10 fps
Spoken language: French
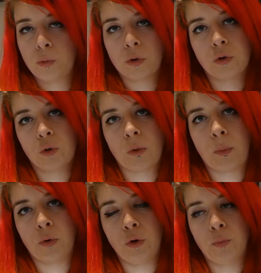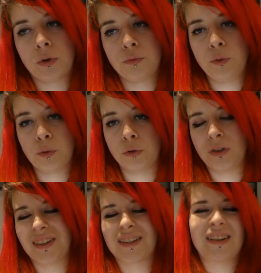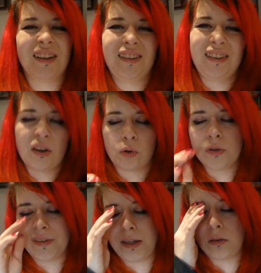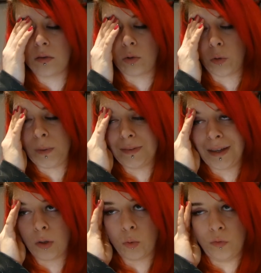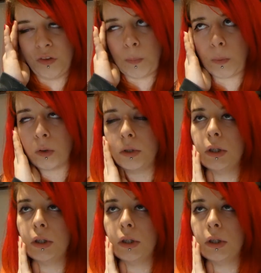pour ce soir pour le point de vue pour ceux qui acheté des idées recettes spéciales confinement